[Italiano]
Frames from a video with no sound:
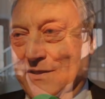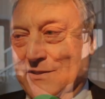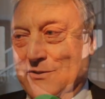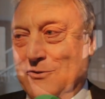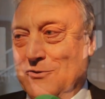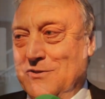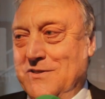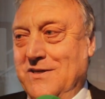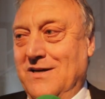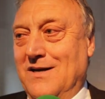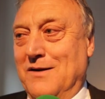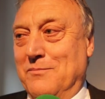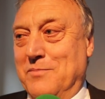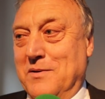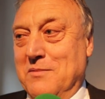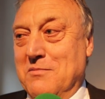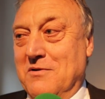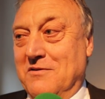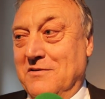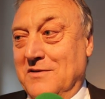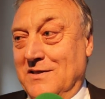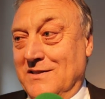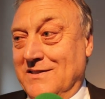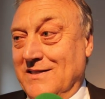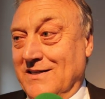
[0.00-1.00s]
penso sia la prima
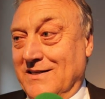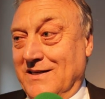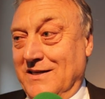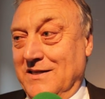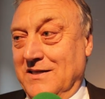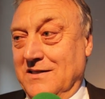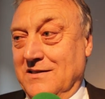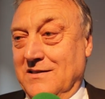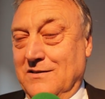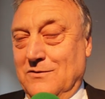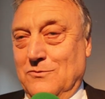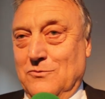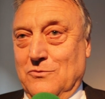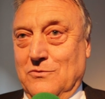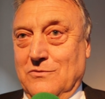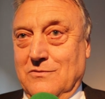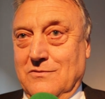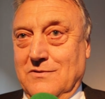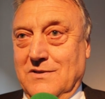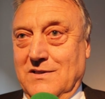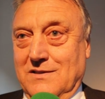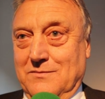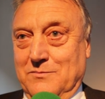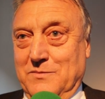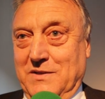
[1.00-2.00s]
volta che
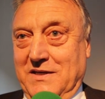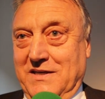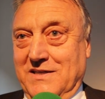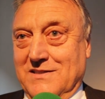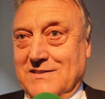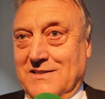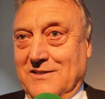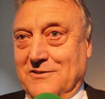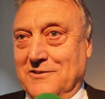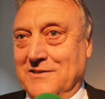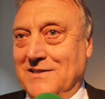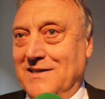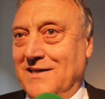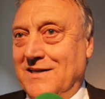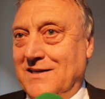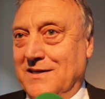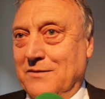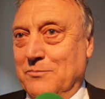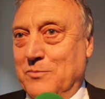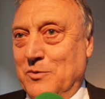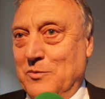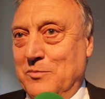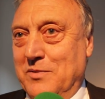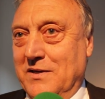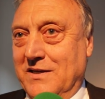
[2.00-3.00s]
un Ministro della
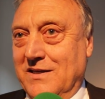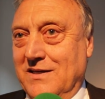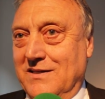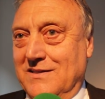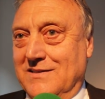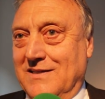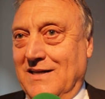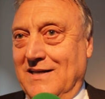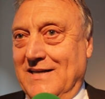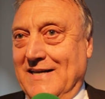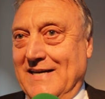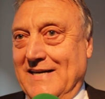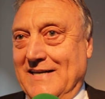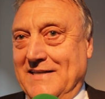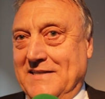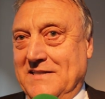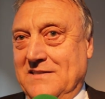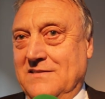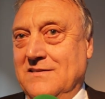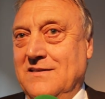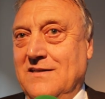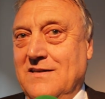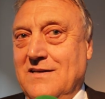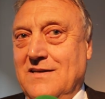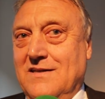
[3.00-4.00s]
Repubblica
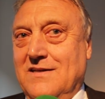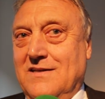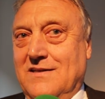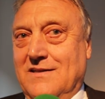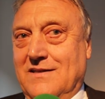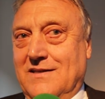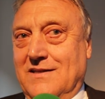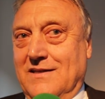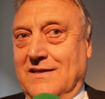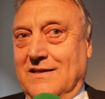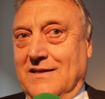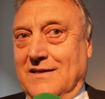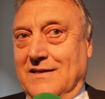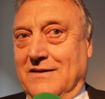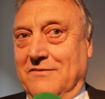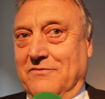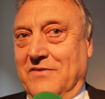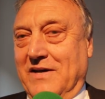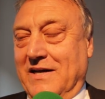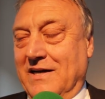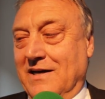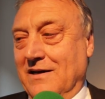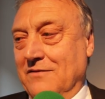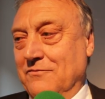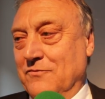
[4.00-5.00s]
italiana eh,
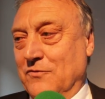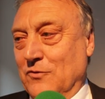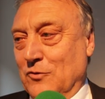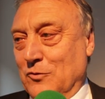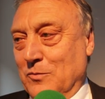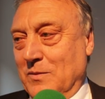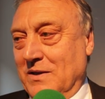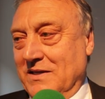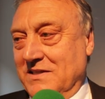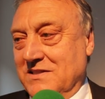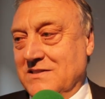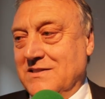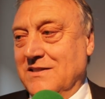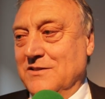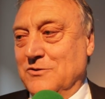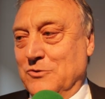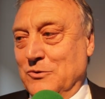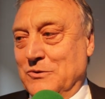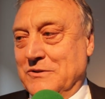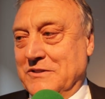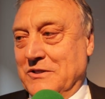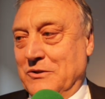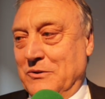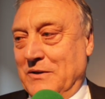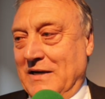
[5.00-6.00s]
venga in forma
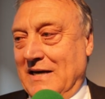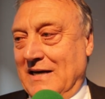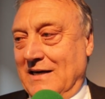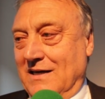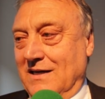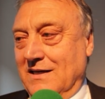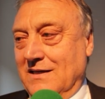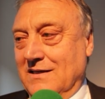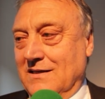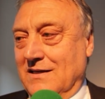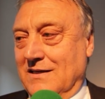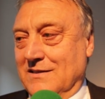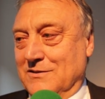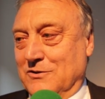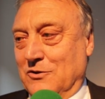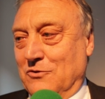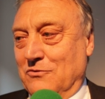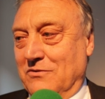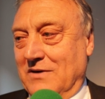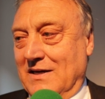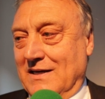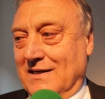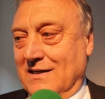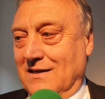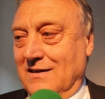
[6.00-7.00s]
istituzionale a
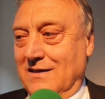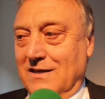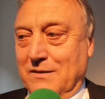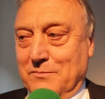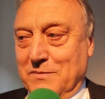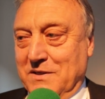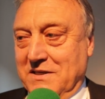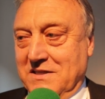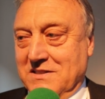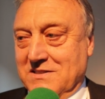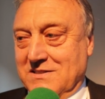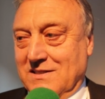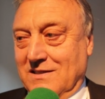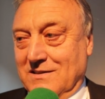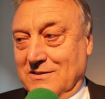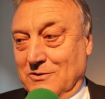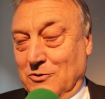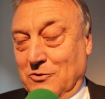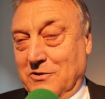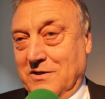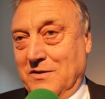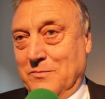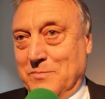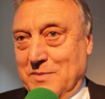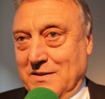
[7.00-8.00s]
trovare gli
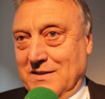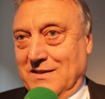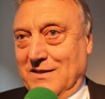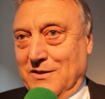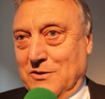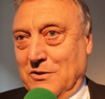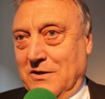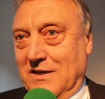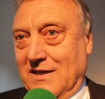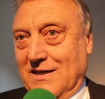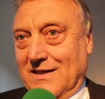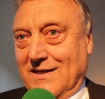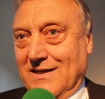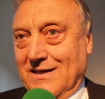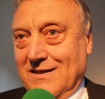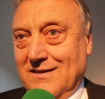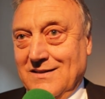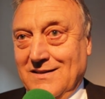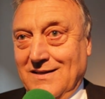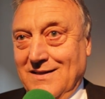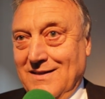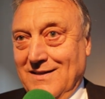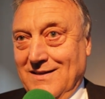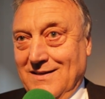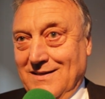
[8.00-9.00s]
amministratori, in particolare
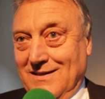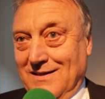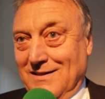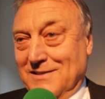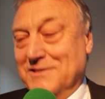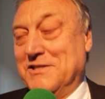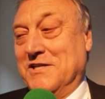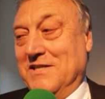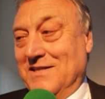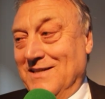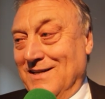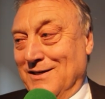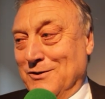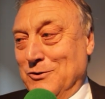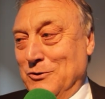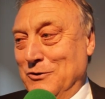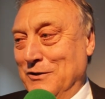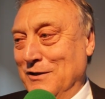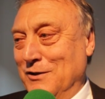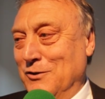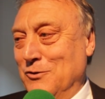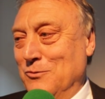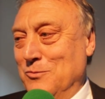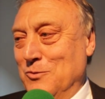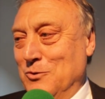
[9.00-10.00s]
il Sindaco
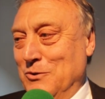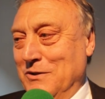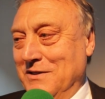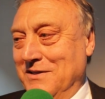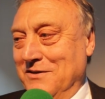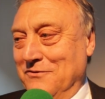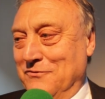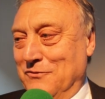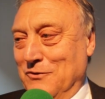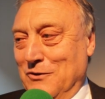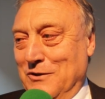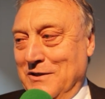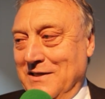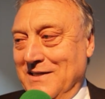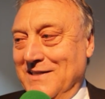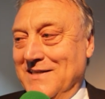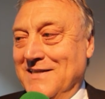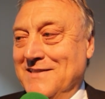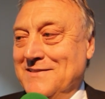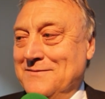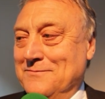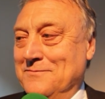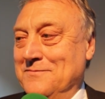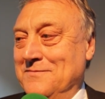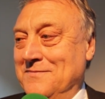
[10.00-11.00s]
del Comune di Follina.